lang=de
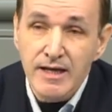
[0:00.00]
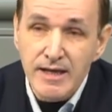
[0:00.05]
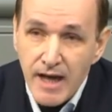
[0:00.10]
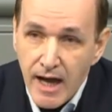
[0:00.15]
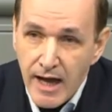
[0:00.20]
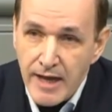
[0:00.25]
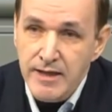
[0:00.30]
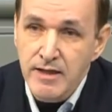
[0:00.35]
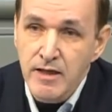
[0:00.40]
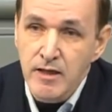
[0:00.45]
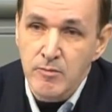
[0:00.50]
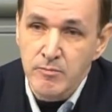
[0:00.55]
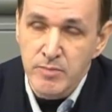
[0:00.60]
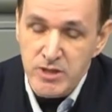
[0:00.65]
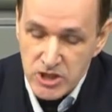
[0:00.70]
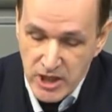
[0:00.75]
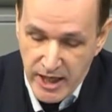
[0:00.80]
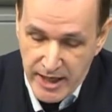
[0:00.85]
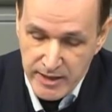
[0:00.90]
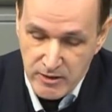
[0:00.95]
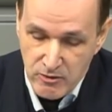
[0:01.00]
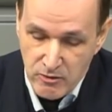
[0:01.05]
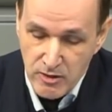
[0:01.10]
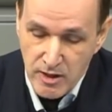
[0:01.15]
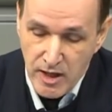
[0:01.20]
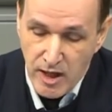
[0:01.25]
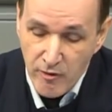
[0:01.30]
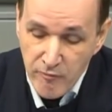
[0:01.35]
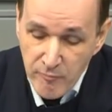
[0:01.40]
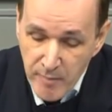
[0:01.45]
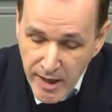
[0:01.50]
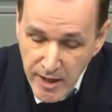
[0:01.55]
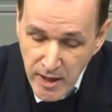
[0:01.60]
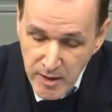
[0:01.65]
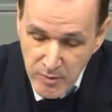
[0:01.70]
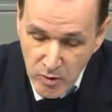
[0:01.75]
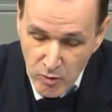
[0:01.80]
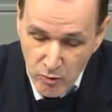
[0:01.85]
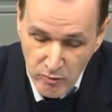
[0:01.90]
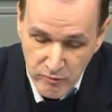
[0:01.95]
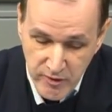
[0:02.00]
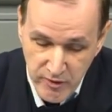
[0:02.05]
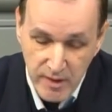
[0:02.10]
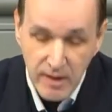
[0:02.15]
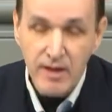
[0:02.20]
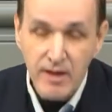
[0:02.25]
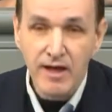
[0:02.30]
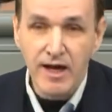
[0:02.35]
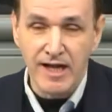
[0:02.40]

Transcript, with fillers: keine Beschränkung auf Mangelberufe.